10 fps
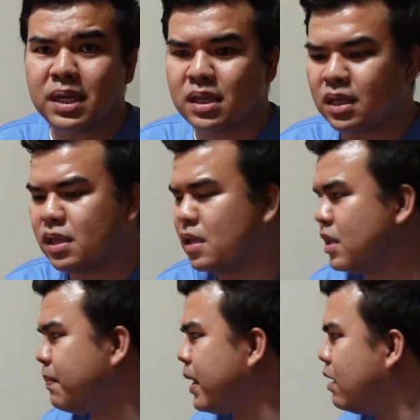pieces
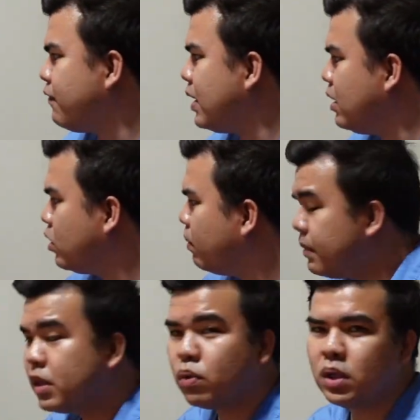kasi parang feeling ko
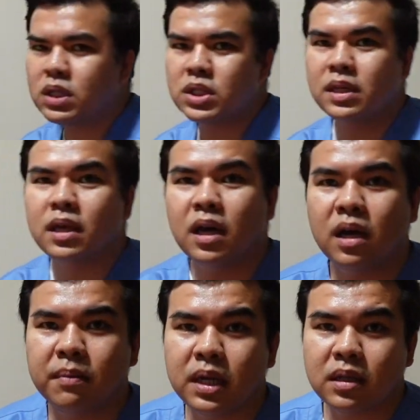mas sulit siya.
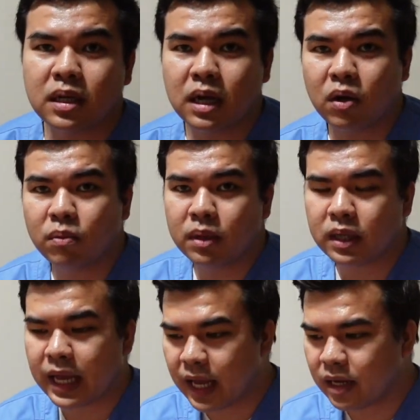Saka, mahilig talaga ako
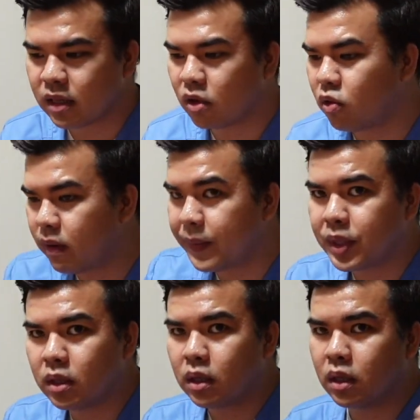mag-egg. Saka,
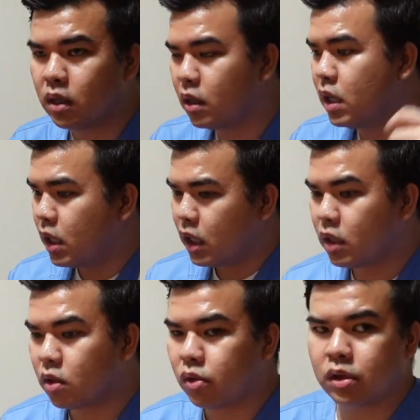gumamit ng
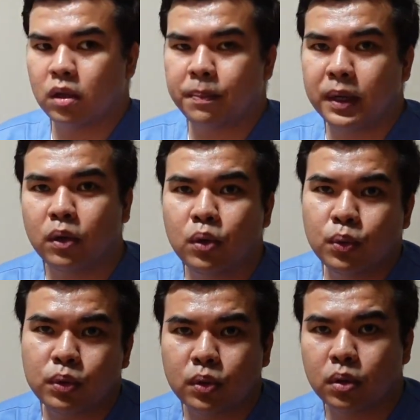itlog sa
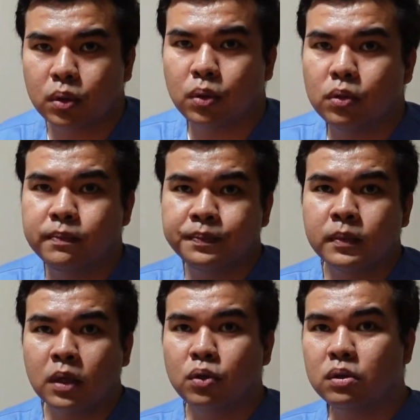pagluluto. So,
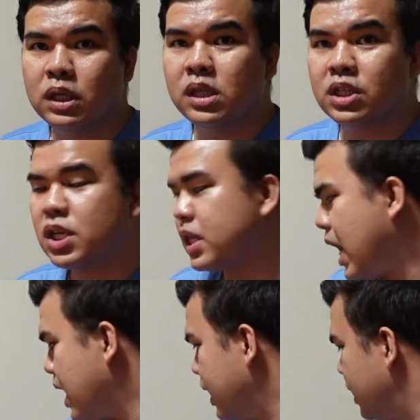good deal na siya sa
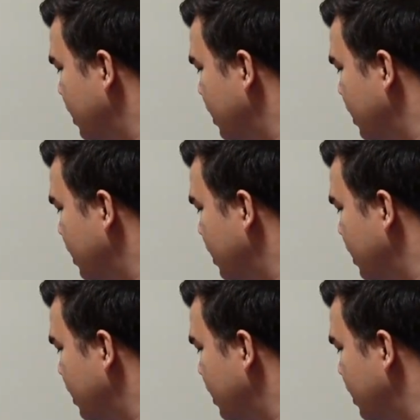akin.